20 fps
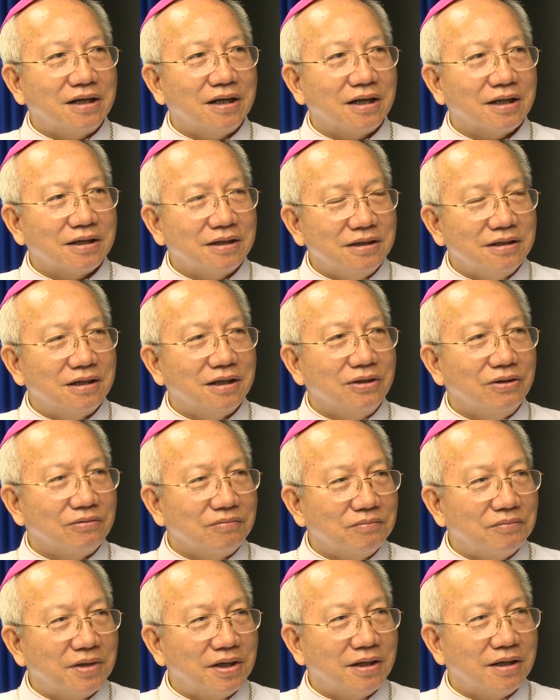là từ cái
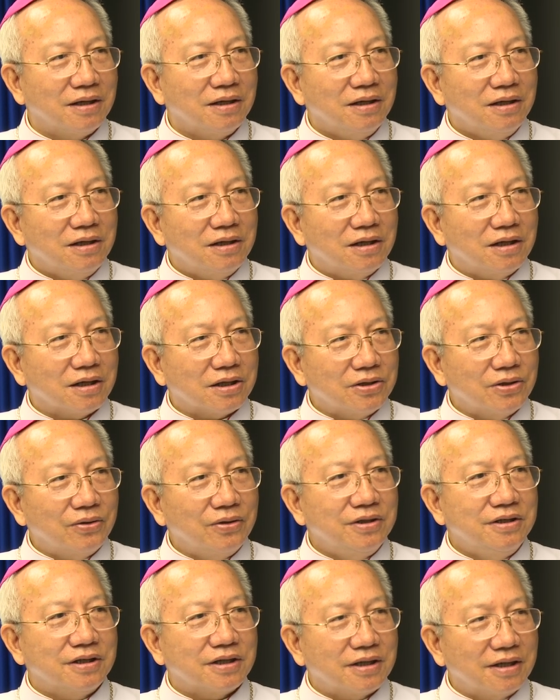lúc mà
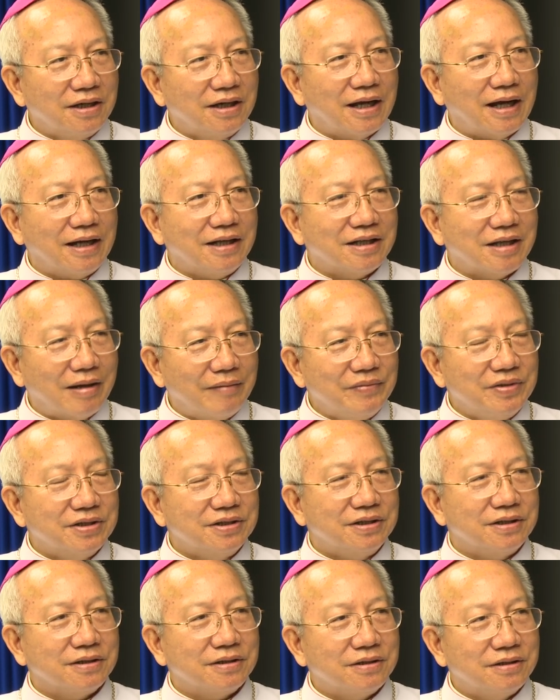tôi được hân hạnh tham
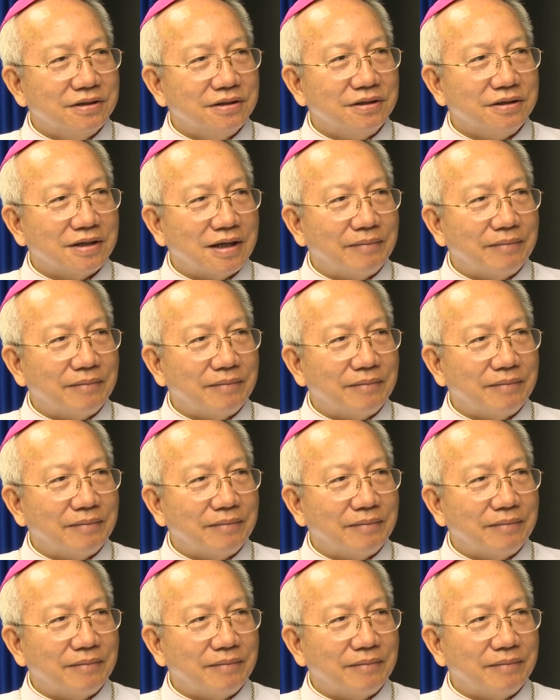dự từ vâng.